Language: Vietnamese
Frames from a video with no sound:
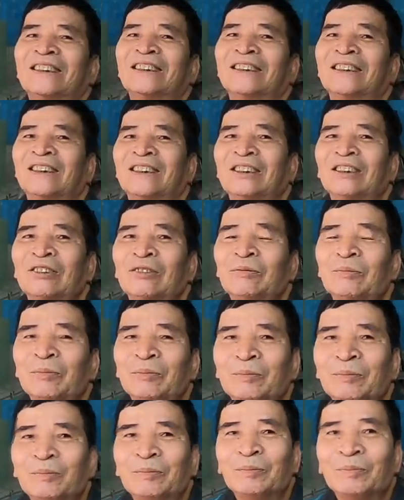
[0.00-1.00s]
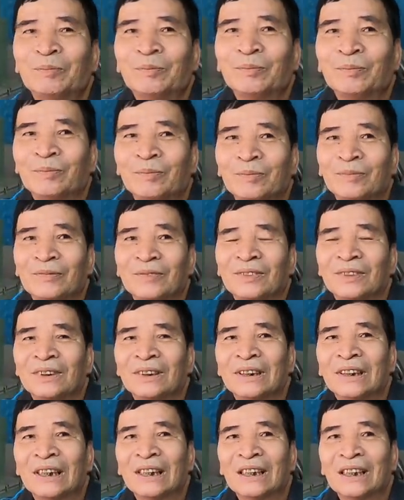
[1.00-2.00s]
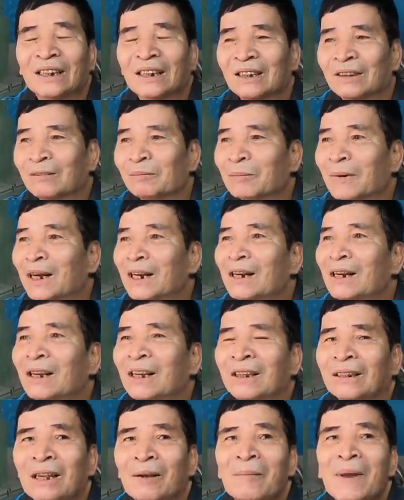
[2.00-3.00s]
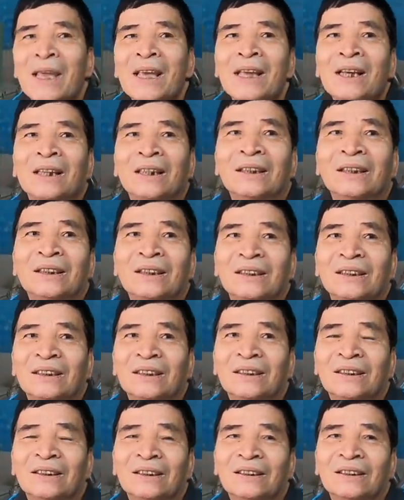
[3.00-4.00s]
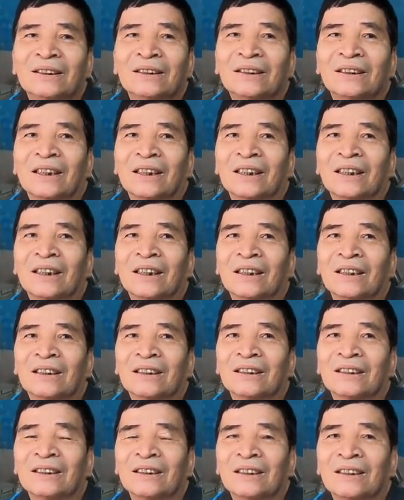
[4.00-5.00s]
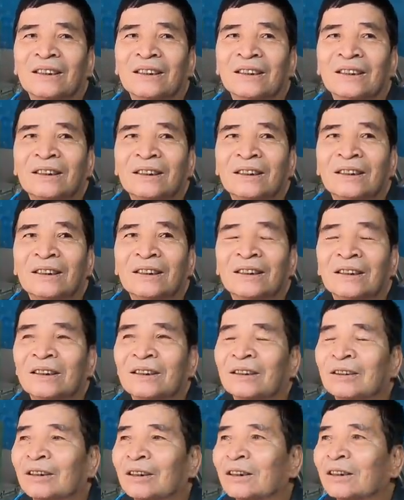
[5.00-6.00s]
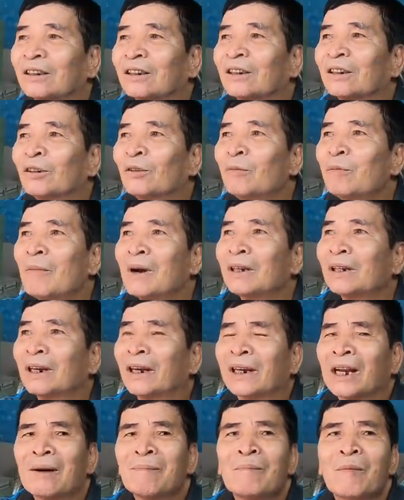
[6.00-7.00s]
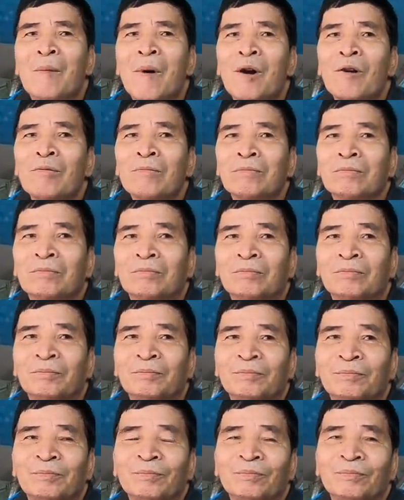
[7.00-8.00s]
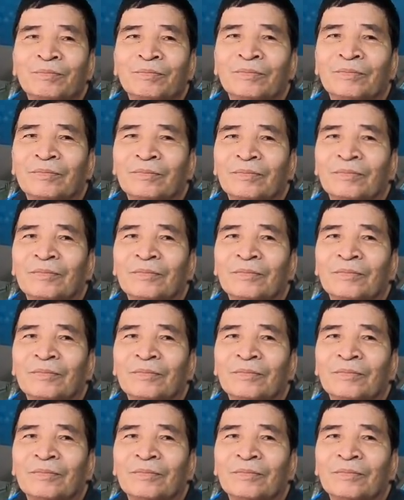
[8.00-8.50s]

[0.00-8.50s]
đó là thiêm út bị gì mất hay chú bệnh à, tai biến tai biến lúc mất là bao nhiêu tuổi chú lúc mất là 51 51 tuổi